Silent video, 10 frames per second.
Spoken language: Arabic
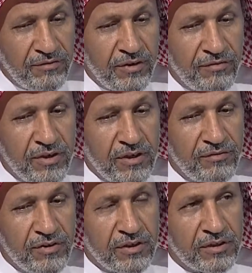في في
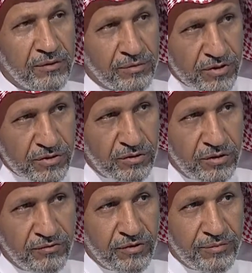في كتابه
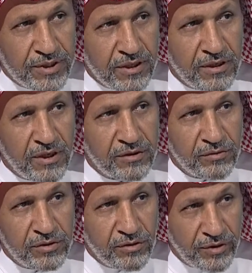الصحف والمجلات
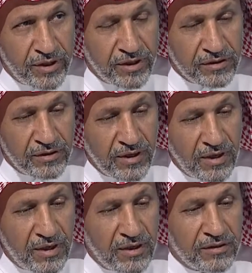والدوريات
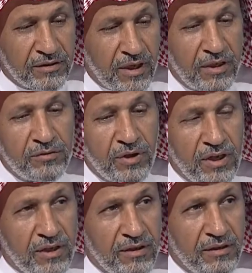انتقلت
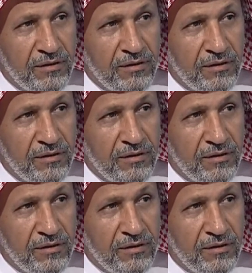هذا قبل